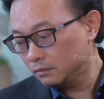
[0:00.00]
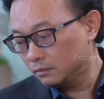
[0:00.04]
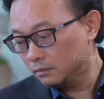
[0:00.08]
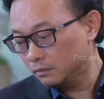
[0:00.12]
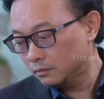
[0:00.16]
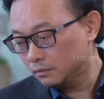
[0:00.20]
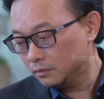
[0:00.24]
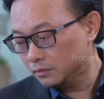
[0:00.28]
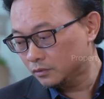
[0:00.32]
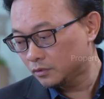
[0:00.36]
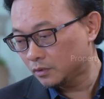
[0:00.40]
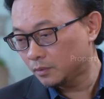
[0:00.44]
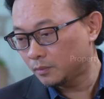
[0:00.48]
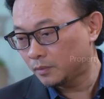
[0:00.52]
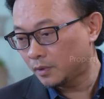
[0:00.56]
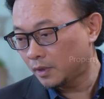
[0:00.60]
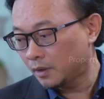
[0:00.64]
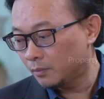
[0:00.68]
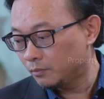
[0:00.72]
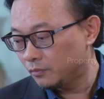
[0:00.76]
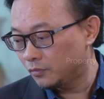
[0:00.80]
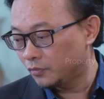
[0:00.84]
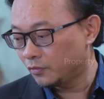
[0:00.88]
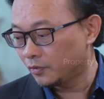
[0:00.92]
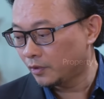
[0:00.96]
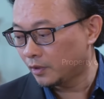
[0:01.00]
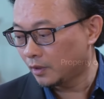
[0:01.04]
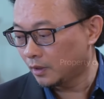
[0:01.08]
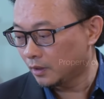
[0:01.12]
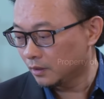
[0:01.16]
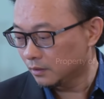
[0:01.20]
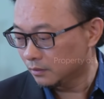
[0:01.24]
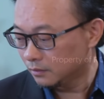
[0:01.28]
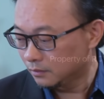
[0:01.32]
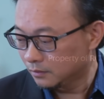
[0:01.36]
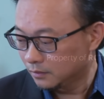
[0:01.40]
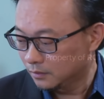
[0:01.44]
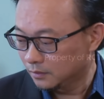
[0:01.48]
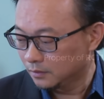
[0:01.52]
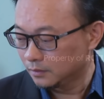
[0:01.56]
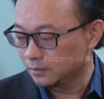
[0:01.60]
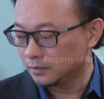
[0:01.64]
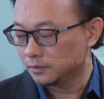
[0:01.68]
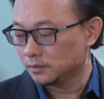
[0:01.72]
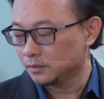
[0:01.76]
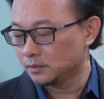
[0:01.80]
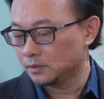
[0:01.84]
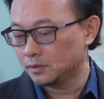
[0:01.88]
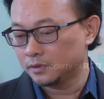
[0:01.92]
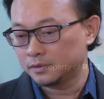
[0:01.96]
Oh, asam lambung ya?
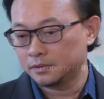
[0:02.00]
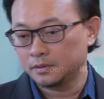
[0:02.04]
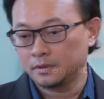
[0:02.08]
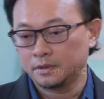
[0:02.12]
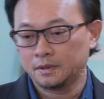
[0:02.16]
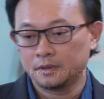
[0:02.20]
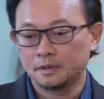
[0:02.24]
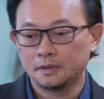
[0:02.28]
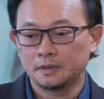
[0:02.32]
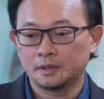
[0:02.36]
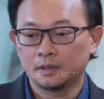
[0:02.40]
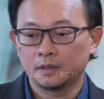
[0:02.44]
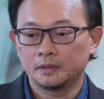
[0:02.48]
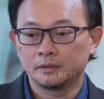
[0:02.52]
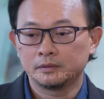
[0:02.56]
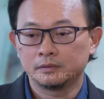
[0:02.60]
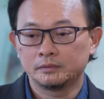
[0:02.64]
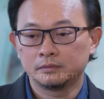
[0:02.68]
Sian.